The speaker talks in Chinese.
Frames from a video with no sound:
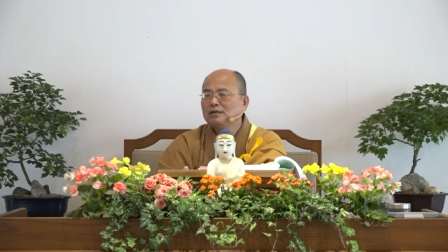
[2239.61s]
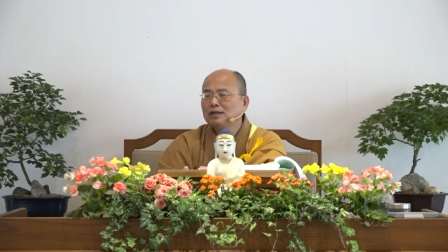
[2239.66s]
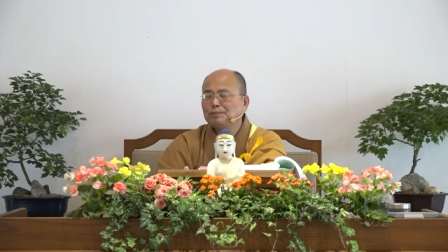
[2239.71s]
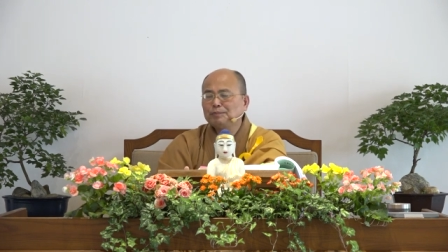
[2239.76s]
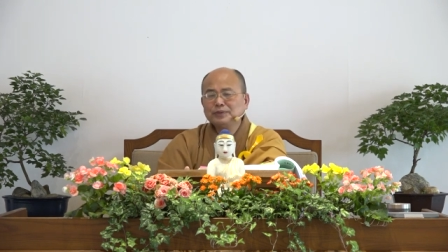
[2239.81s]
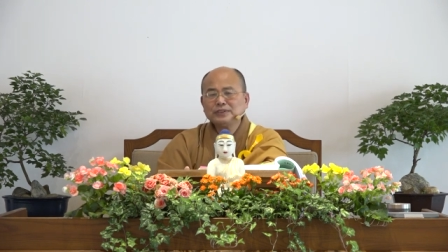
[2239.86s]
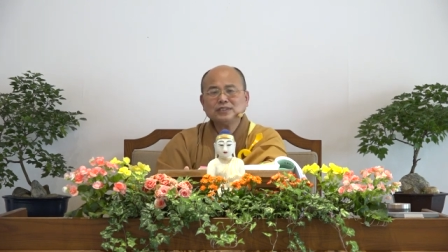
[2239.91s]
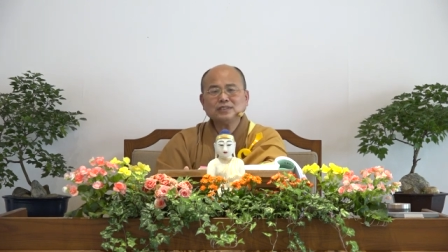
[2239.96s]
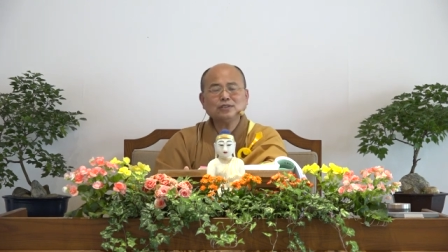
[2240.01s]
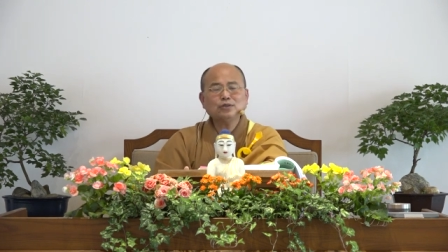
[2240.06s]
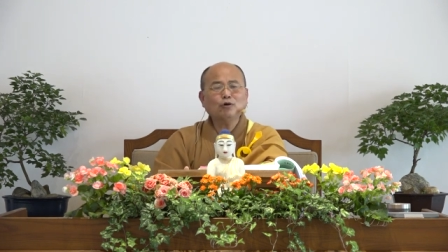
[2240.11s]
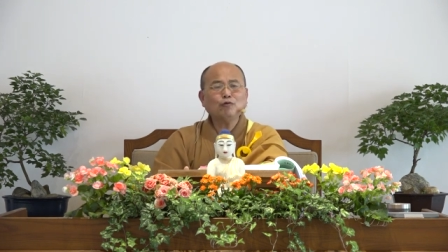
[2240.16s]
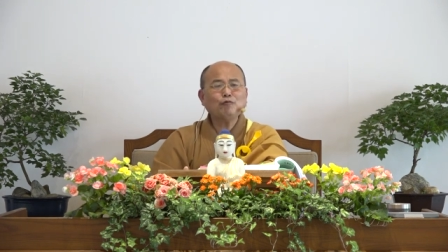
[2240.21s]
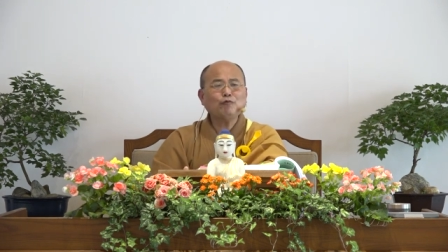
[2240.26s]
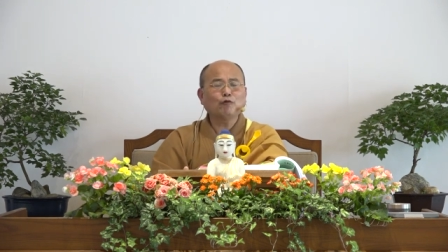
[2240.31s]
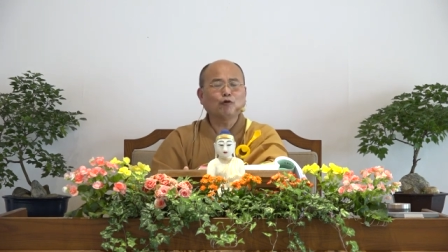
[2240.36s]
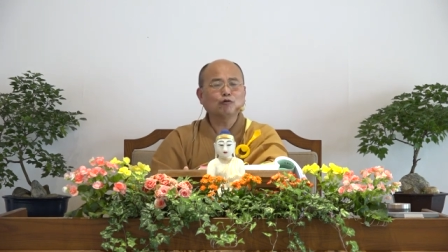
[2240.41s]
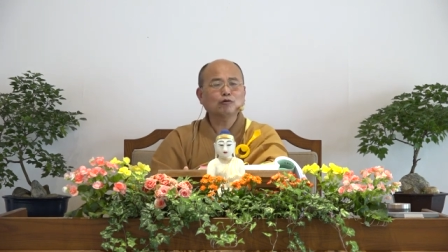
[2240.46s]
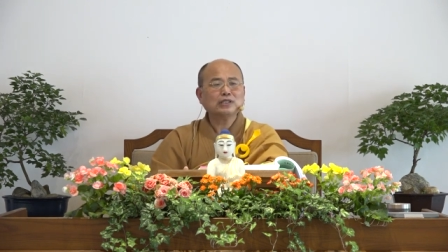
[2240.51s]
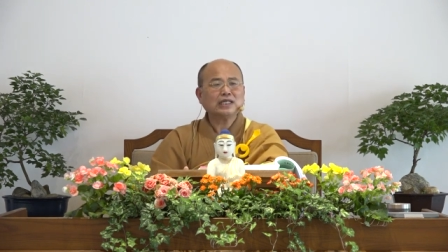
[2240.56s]
那不是有
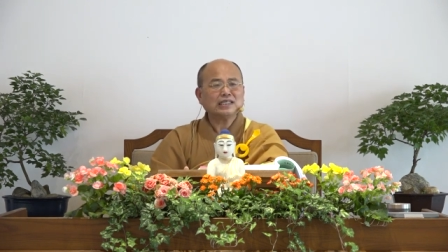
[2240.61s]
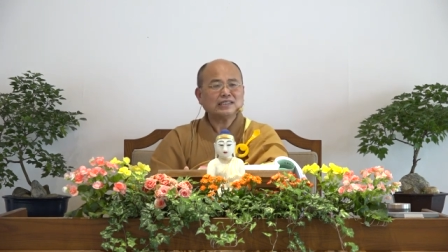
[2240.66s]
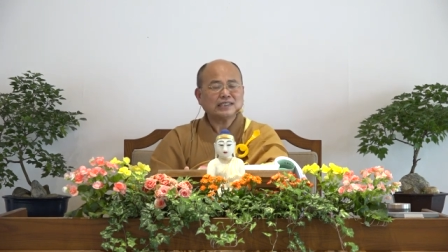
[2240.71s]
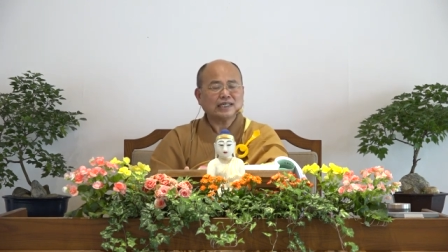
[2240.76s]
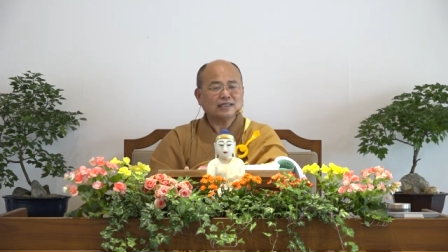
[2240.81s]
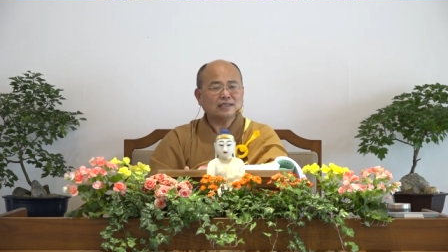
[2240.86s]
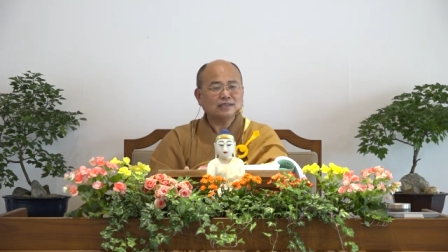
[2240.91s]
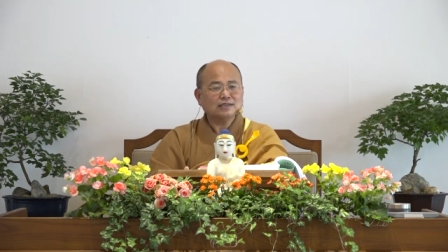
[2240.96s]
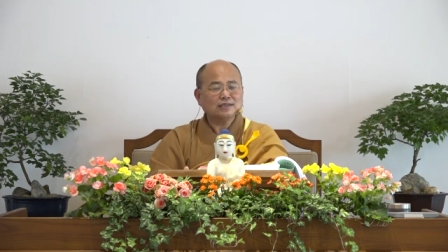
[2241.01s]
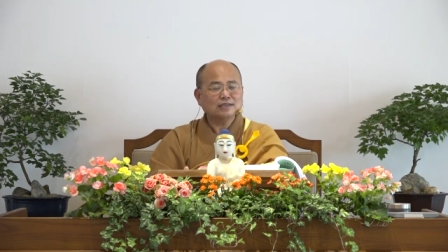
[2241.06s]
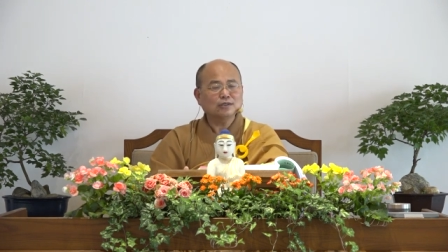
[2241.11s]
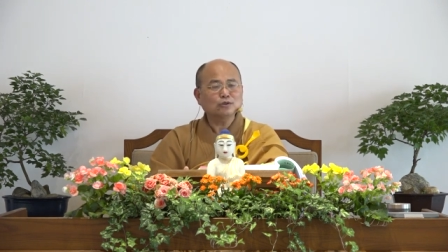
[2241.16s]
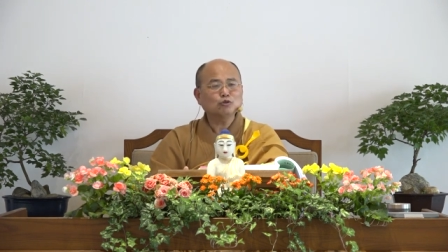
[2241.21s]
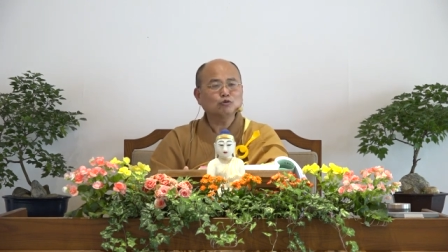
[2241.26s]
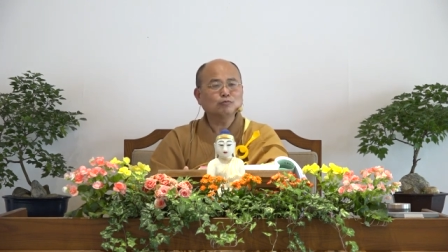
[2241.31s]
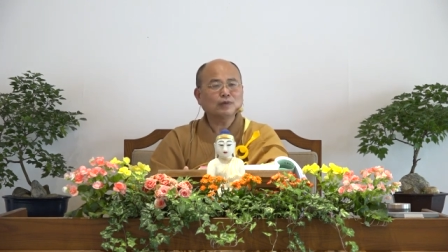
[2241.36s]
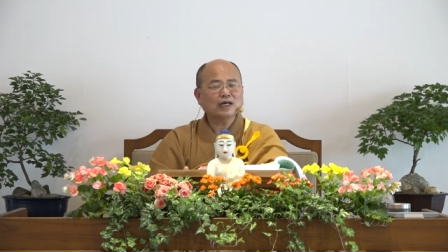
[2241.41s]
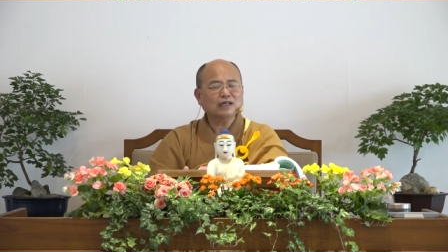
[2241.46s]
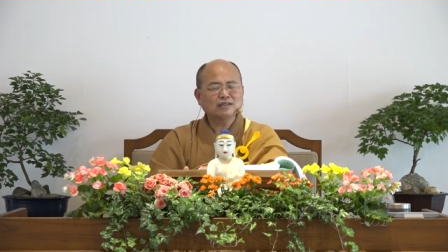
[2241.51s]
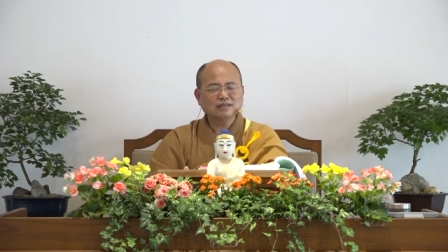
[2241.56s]
佛他才得
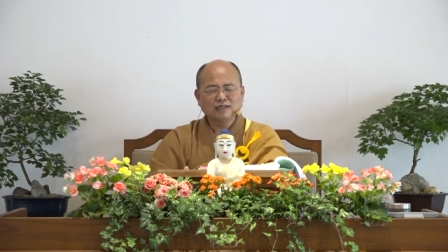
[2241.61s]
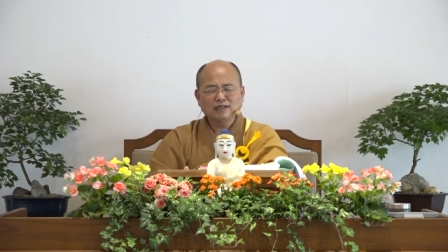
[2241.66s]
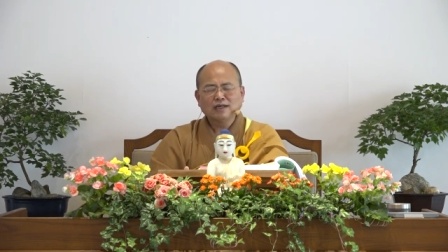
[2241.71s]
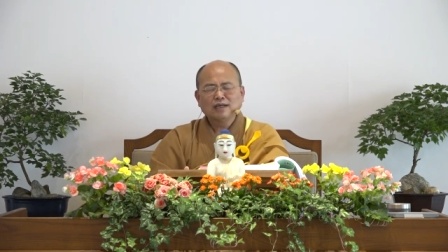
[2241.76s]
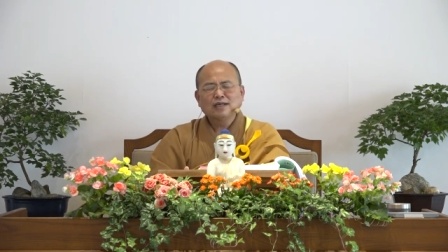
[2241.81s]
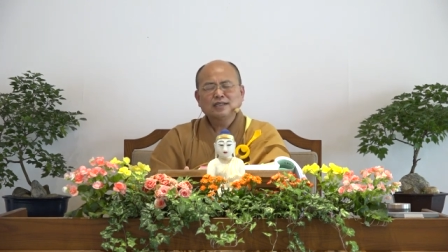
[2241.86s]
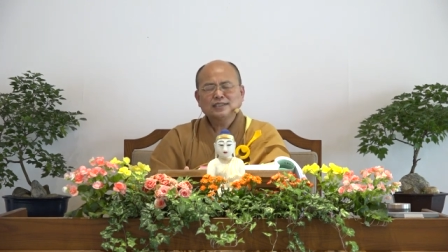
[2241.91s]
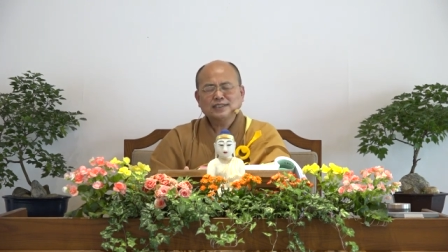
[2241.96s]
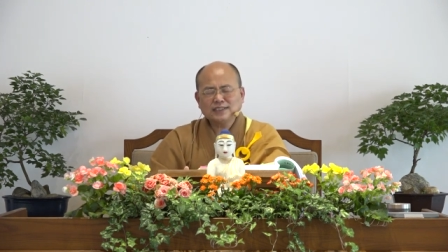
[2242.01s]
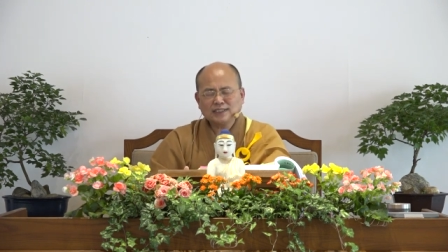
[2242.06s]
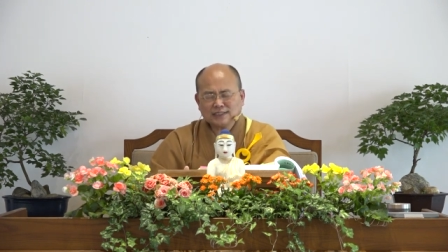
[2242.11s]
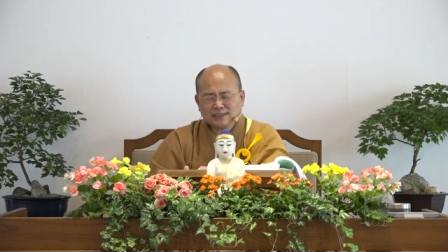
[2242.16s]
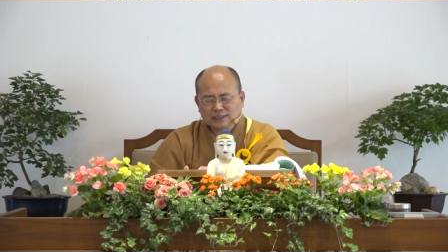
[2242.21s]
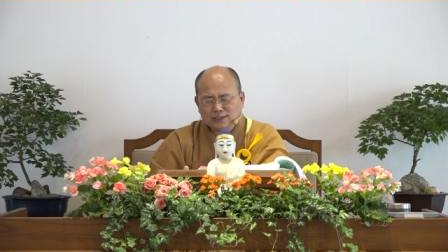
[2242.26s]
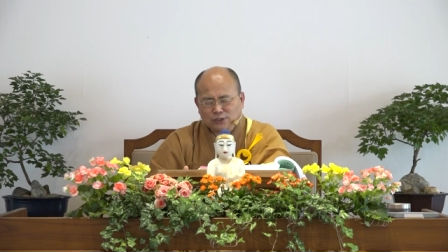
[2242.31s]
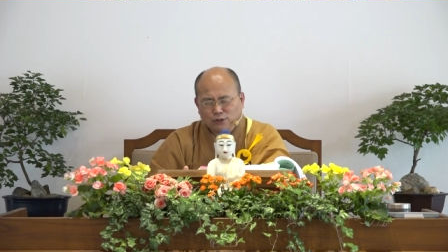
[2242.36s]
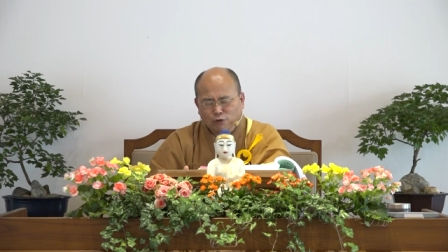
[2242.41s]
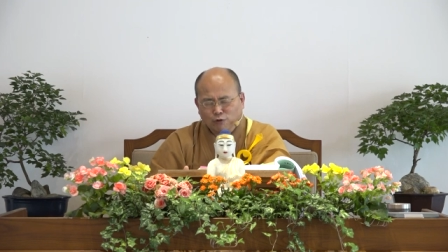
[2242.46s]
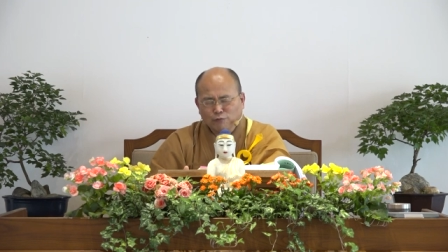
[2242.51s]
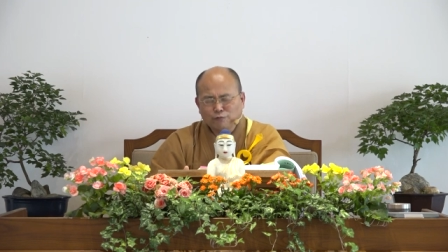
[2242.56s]
度吗？
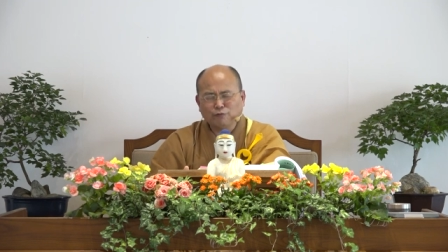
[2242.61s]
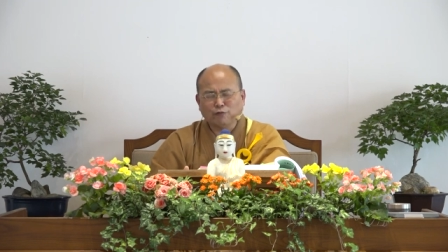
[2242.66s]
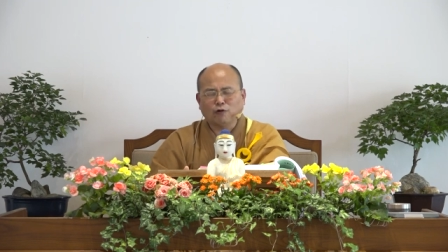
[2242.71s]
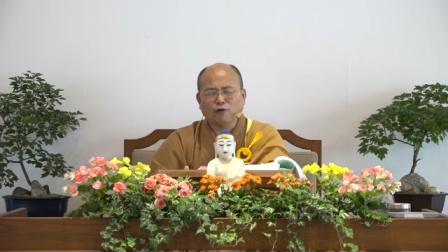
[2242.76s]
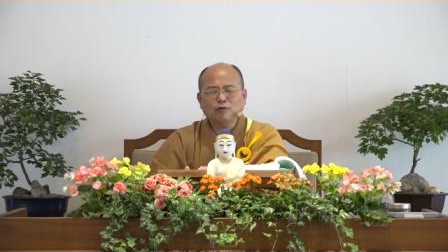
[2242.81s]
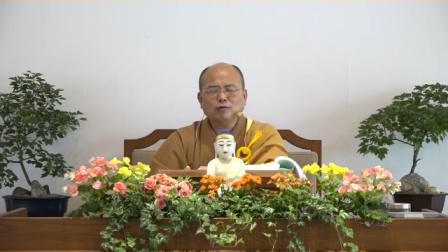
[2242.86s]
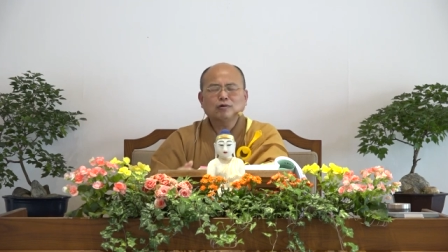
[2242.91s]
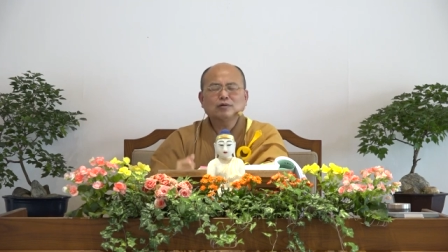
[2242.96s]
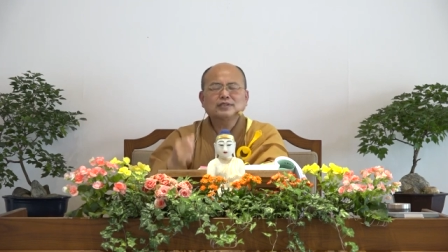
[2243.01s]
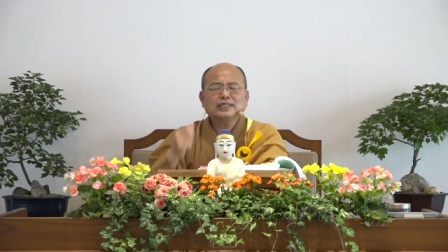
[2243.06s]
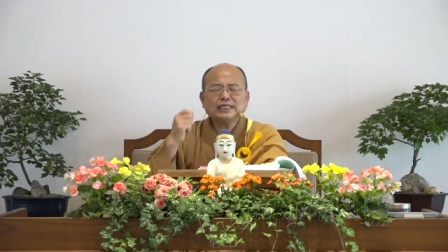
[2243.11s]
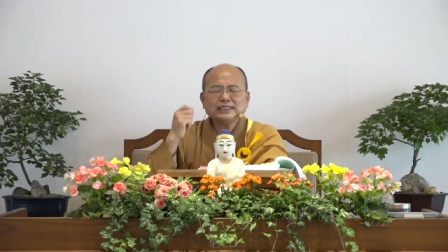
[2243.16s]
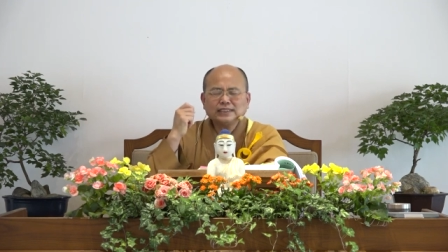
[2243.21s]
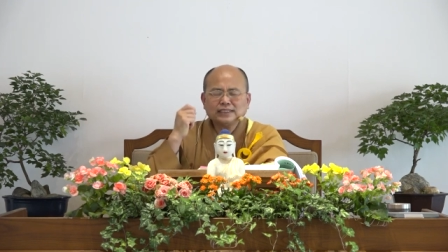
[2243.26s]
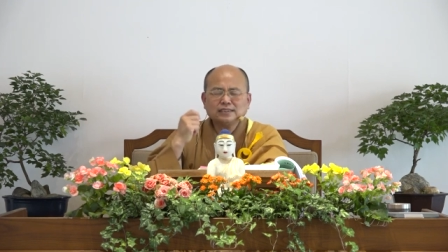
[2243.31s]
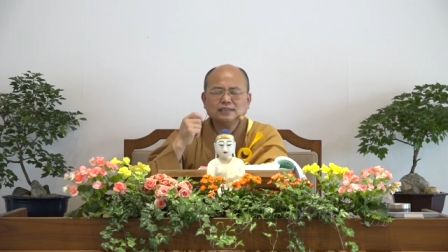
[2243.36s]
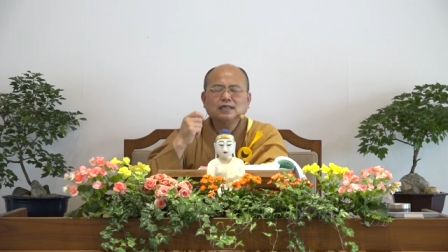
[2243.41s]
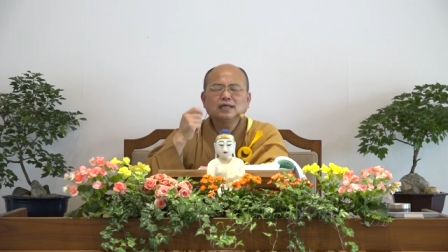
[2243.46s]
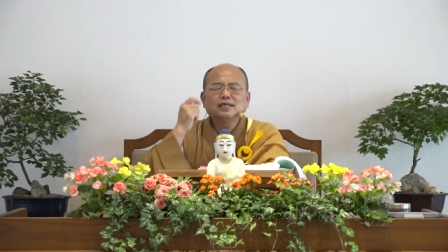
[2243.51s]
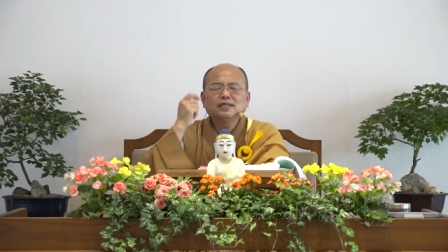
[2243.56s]
是有佛，但
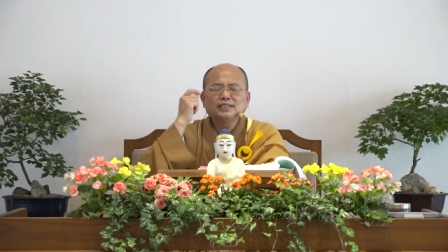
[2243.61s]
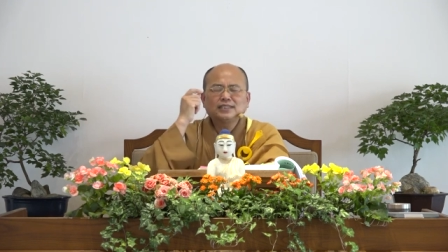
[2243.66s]
是。